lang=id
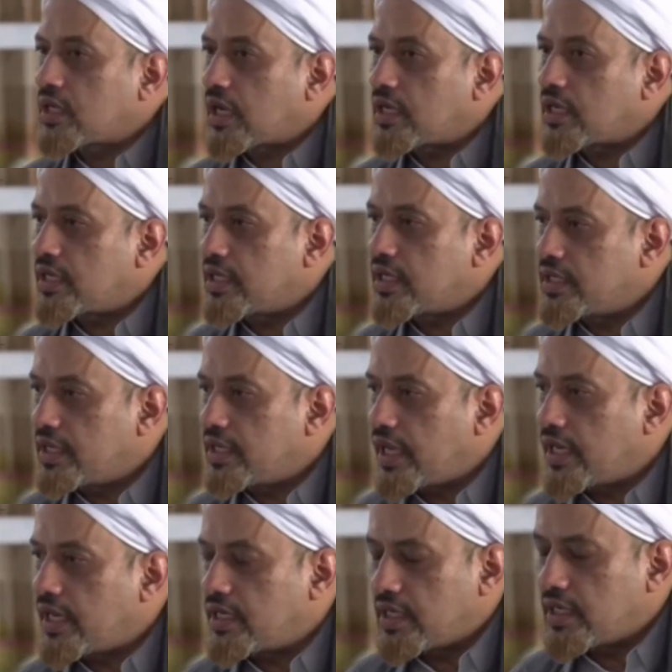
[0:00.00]
karena
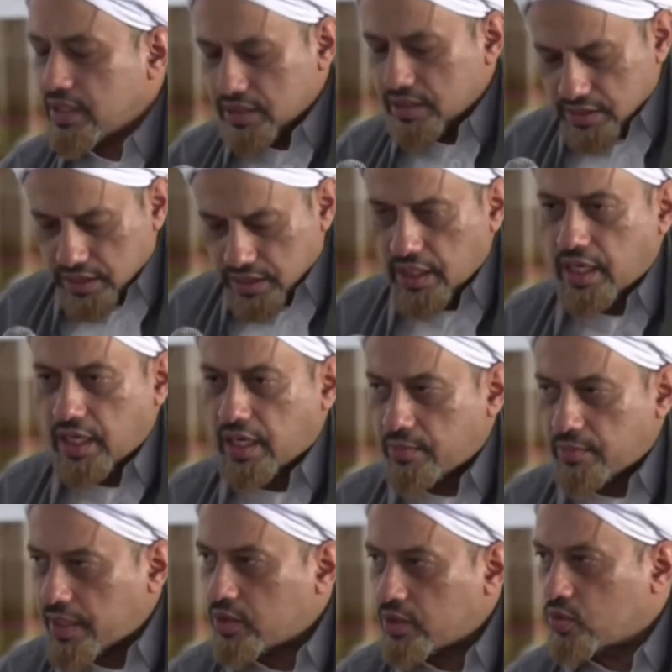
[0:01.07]
diri anda saya
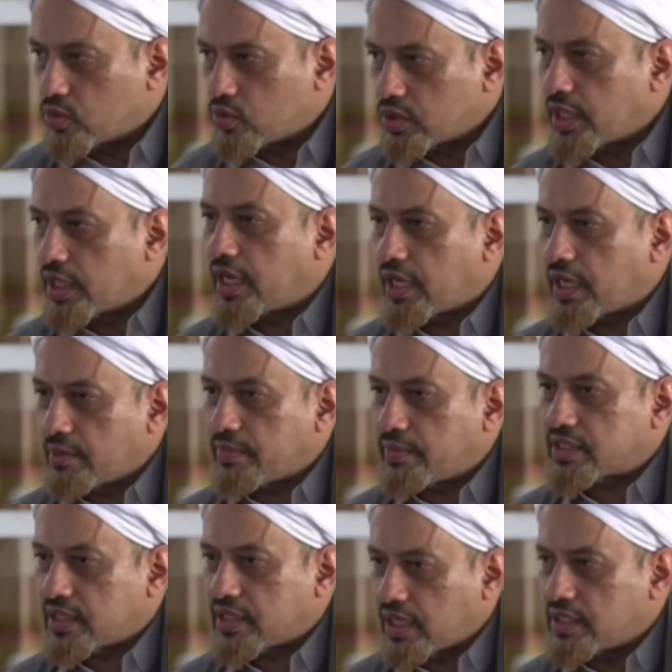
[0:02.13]
akan patuh, saya akan
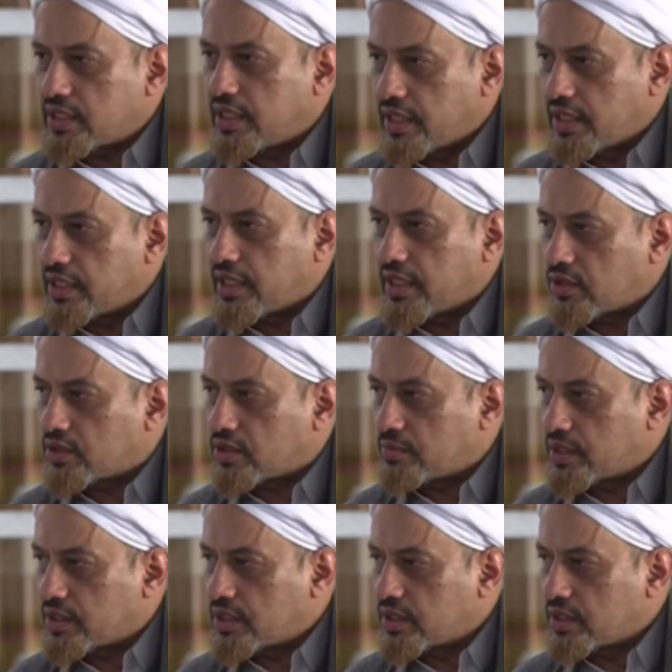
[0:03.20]
paksakan diri tinggal
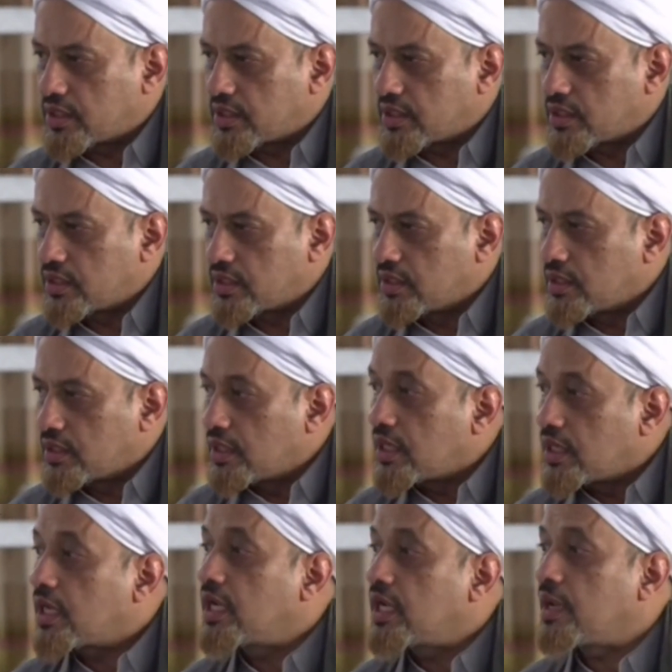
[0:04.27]
kota Madinah.
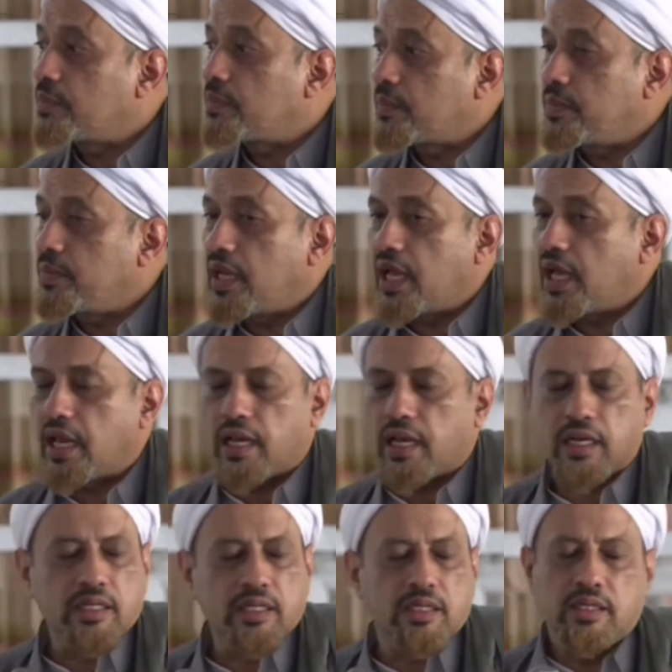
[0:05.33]
Kenapa
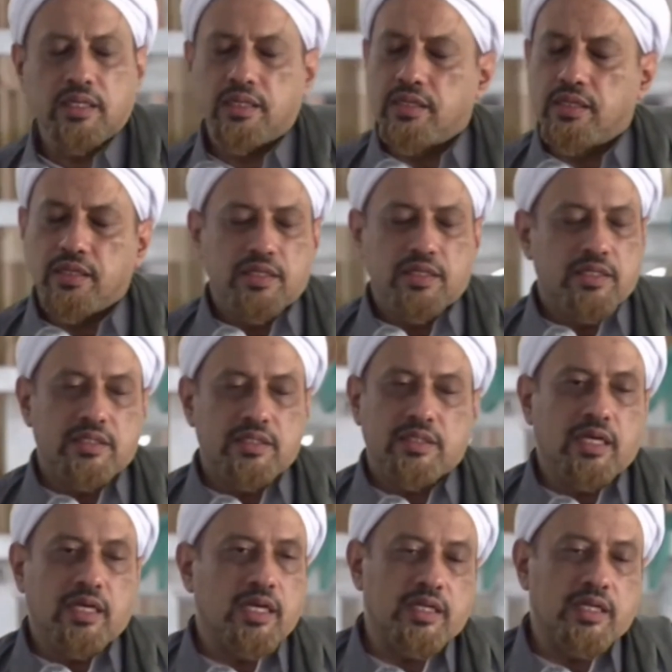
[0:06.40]
Bilal?
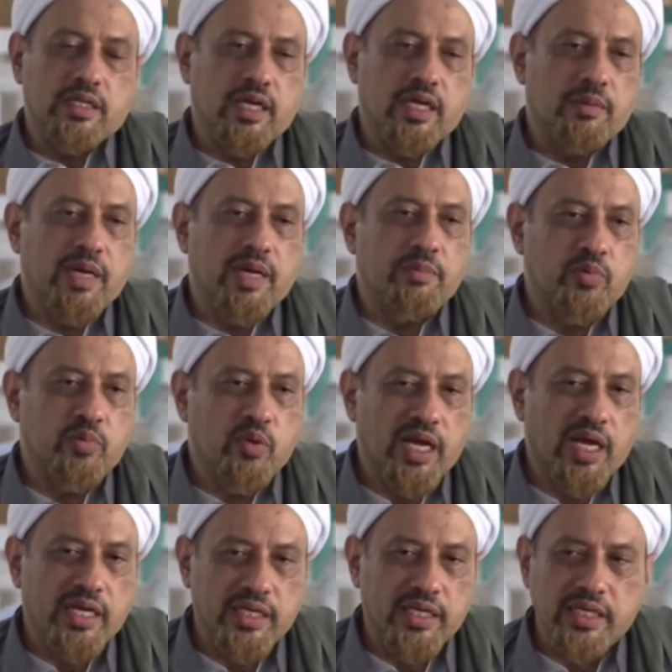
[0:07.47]
Saya tidak mampu
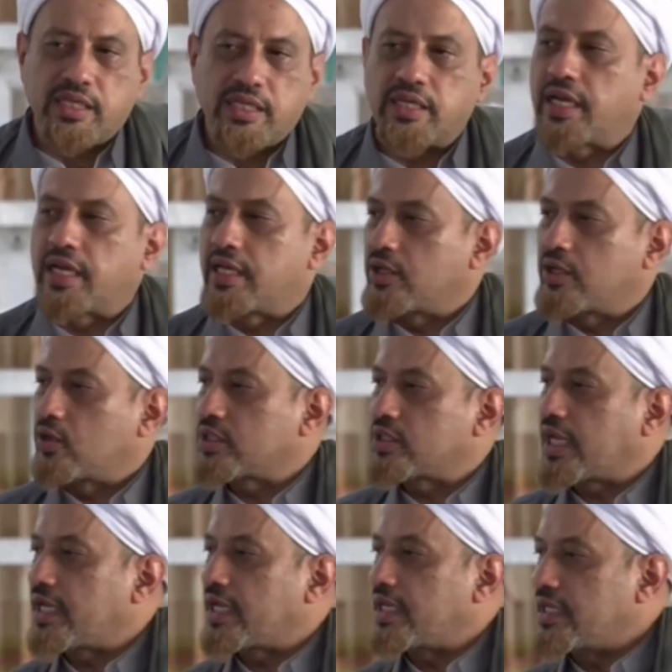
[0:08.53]
lagi tinggal di
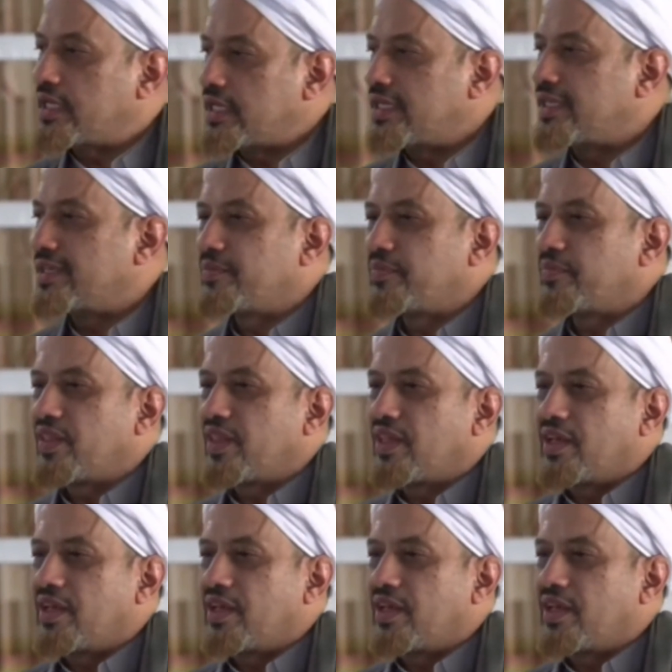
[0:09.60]
kota ini.